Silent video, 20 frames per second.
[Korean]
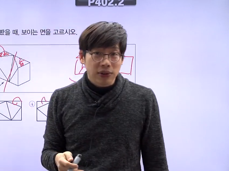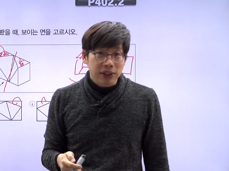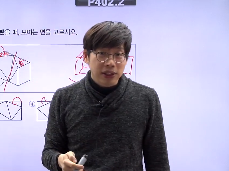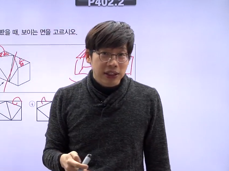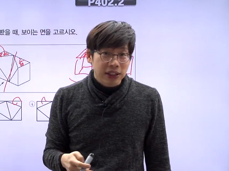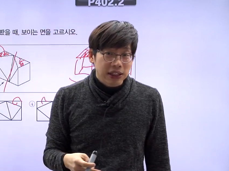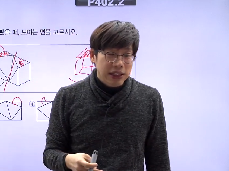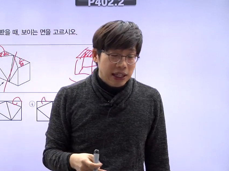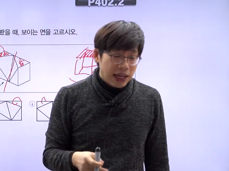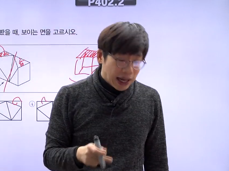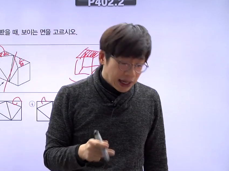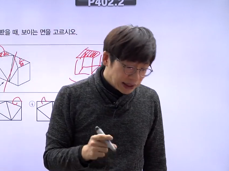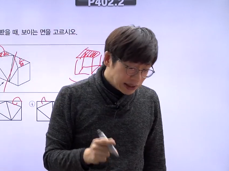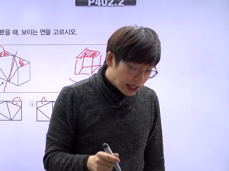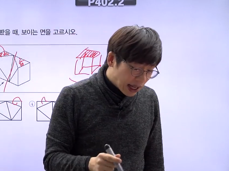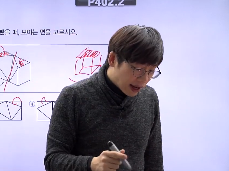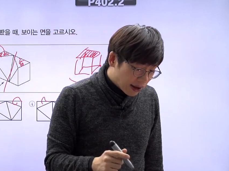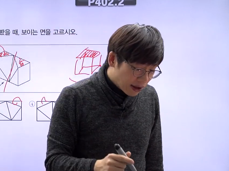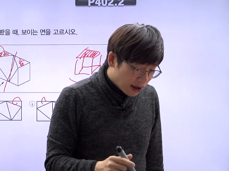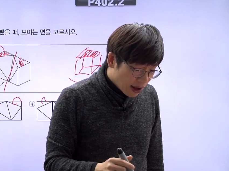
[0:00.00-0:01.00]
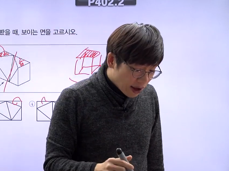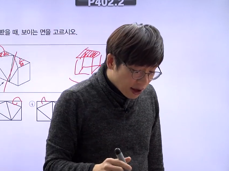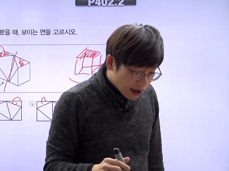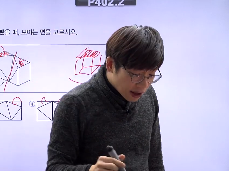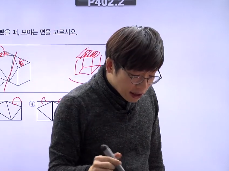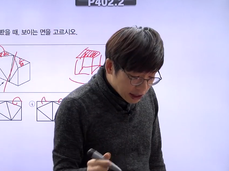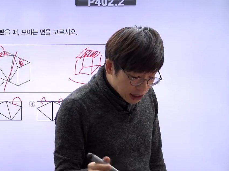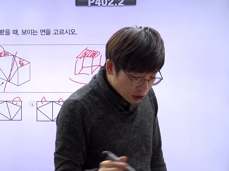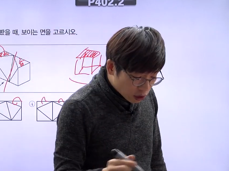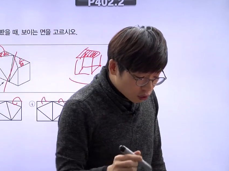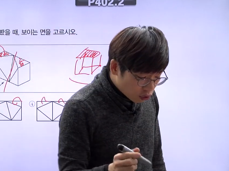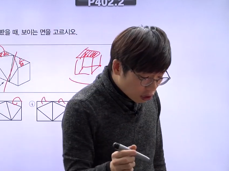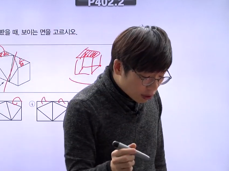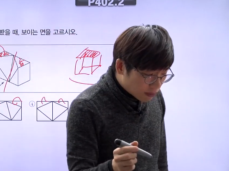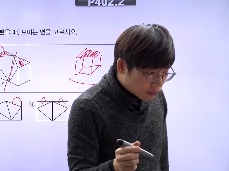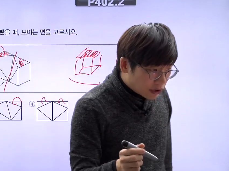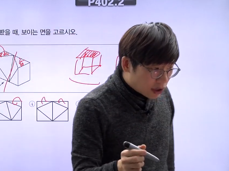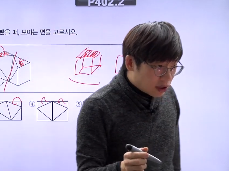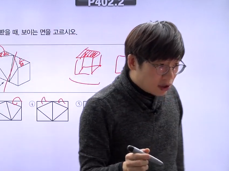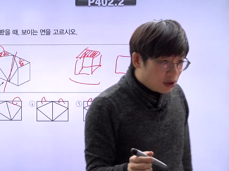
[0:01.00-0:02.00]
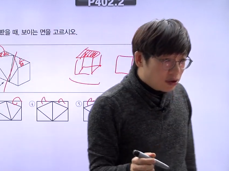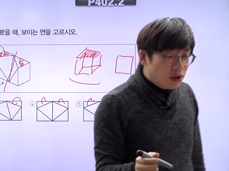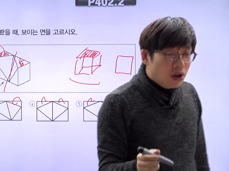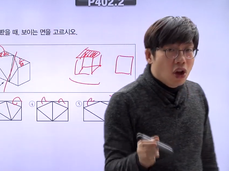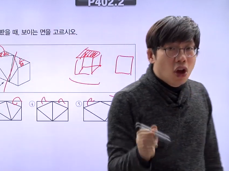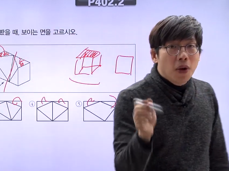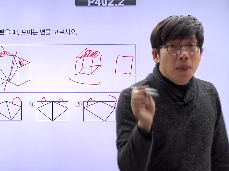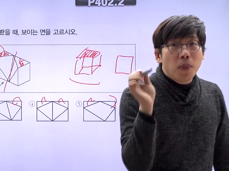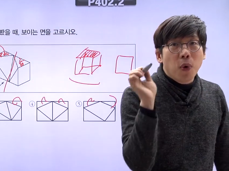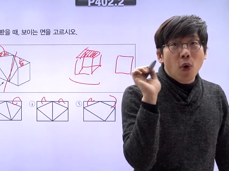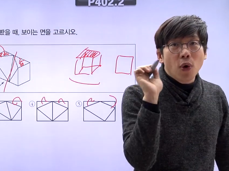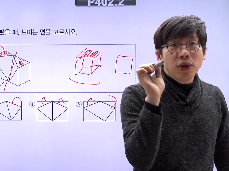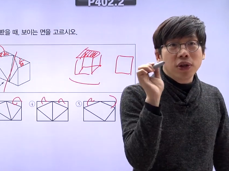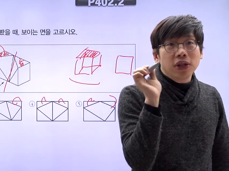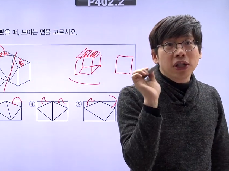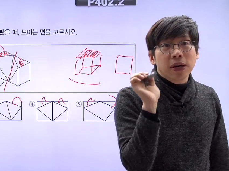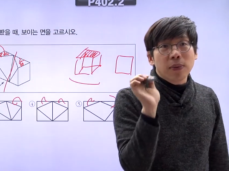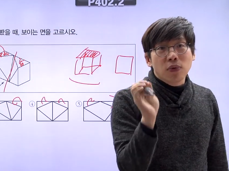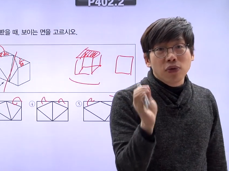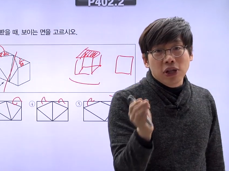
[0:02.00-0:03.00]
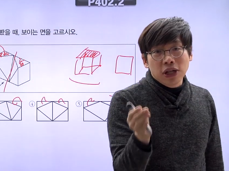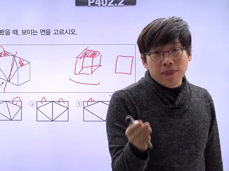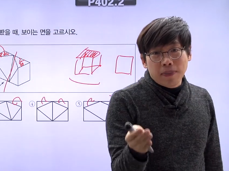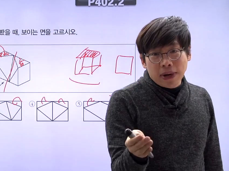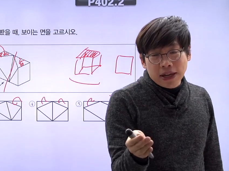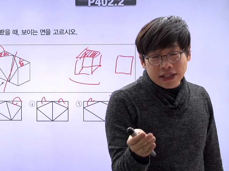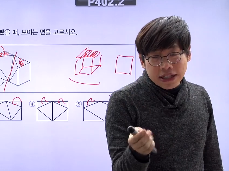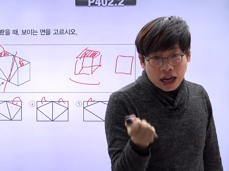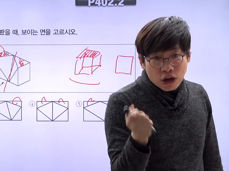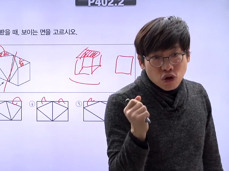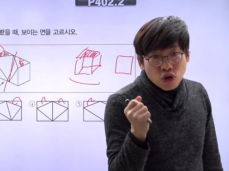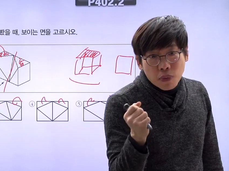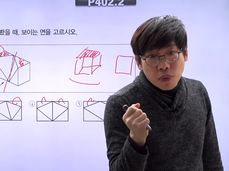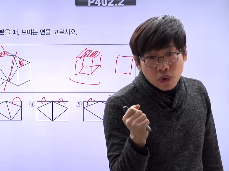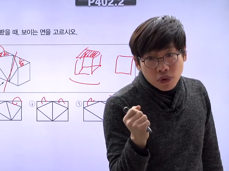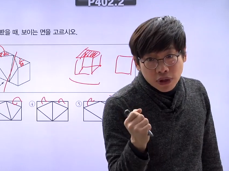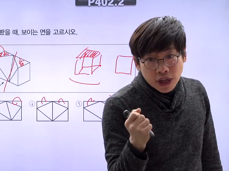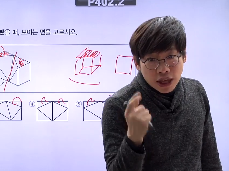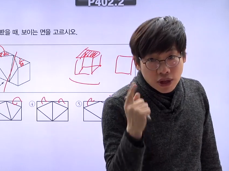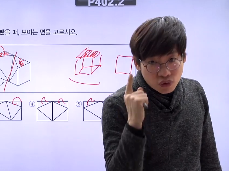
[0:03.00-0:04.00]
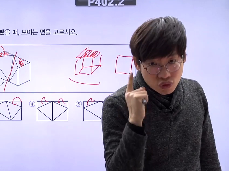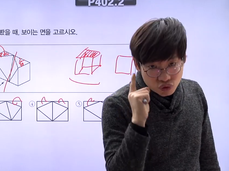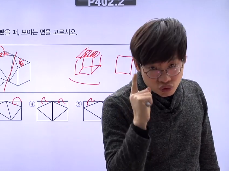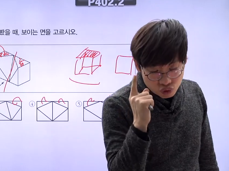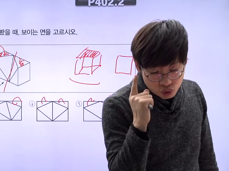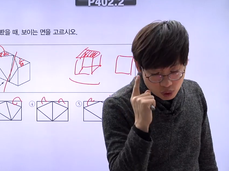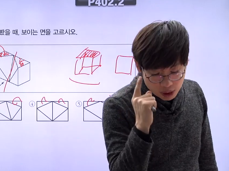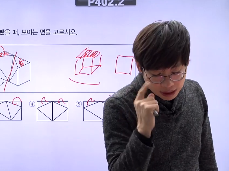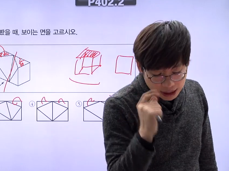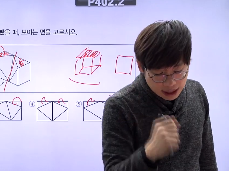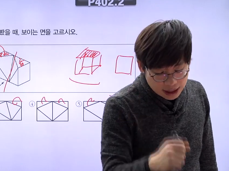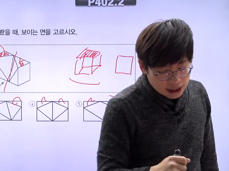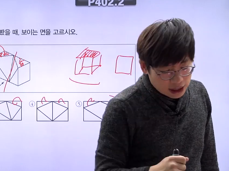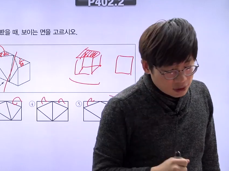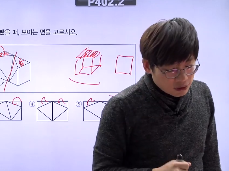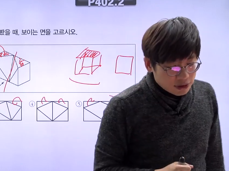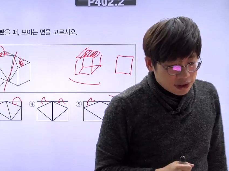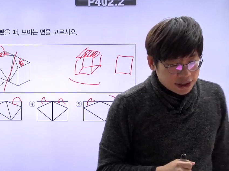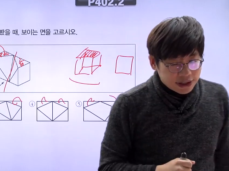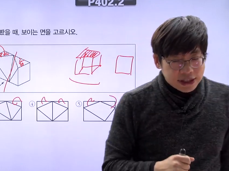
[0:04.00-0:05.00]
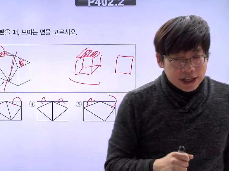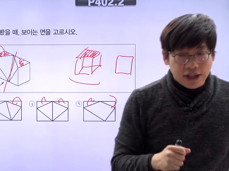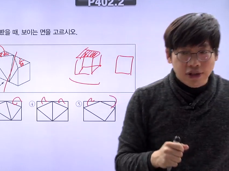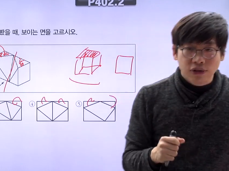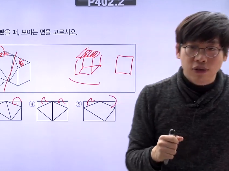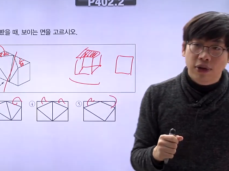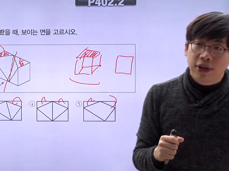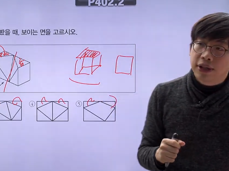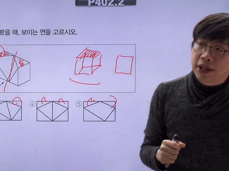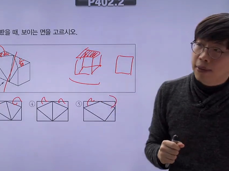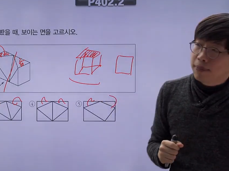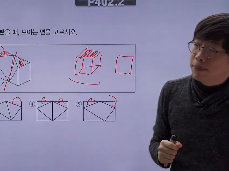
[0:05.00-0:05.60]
거지. 항상 이런 류의 문제는 포인트가 뭔지를 빨리 잡고 보는 게 중요하다라는 걸 잊지 않으셔야